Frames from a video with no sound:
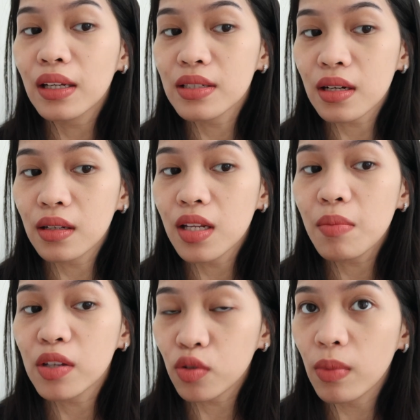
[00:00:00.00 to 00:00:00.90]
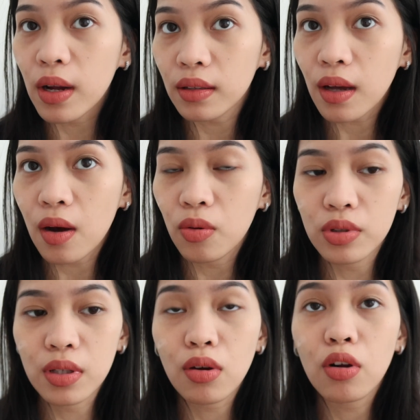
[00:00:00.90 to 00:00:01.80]
yang natural ini masuk banget ke aku
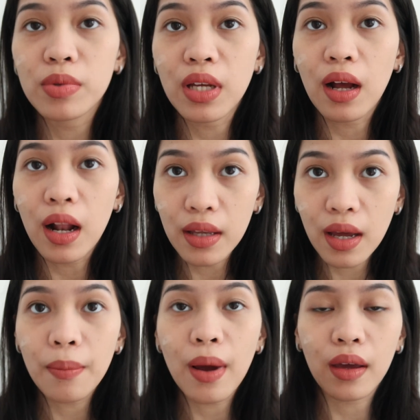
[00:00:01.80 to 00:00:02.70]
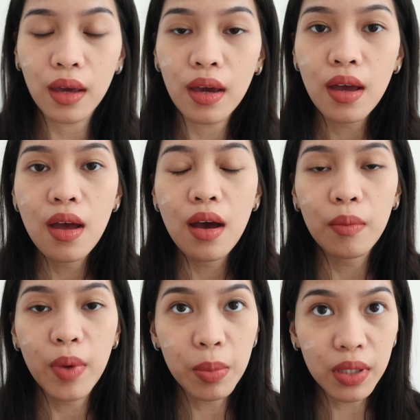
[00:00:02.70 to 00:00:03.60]
jadi kalau misalnya kalian pakai
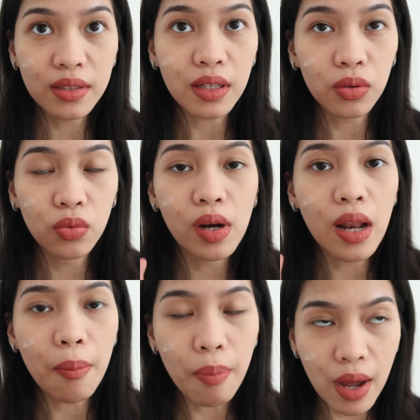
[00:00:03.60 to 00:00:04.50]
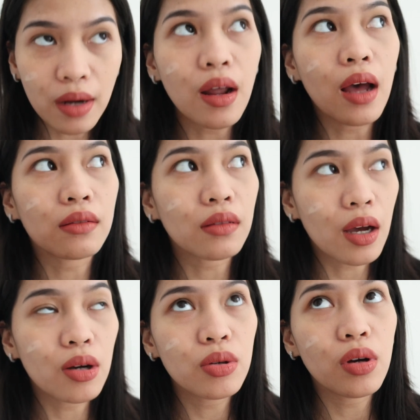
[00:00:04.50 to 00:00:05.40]
Maybelline 128
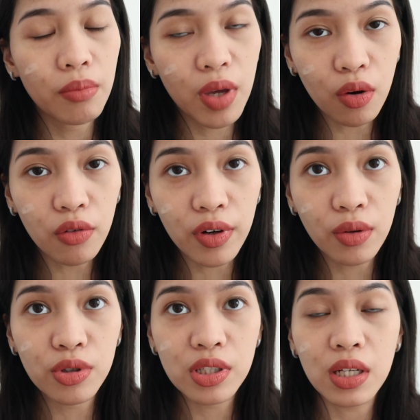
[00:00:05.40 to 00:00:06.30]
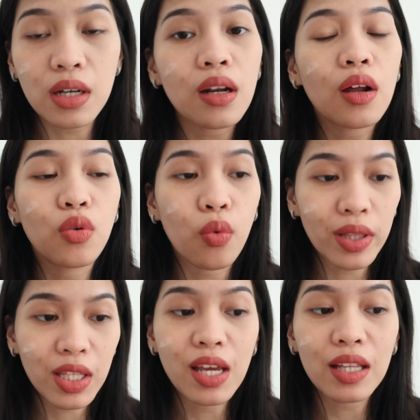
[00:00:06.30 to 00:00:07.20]
atau makeover cushion
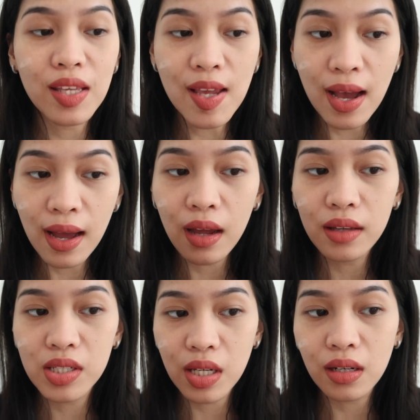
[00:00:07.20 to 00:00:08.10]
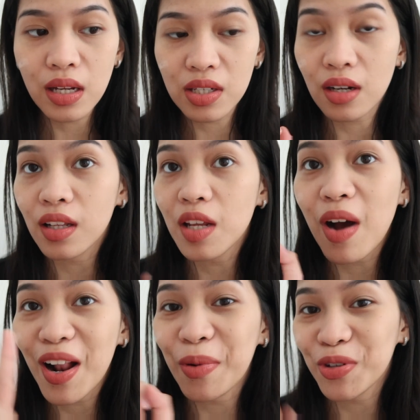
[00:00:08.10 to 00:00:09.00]
W33 shade natural ini
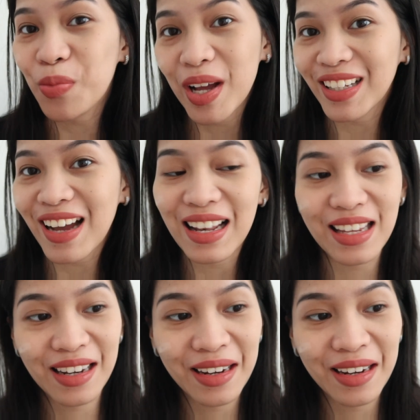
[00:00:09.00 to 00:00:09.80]
bakal masuk banget ke kalian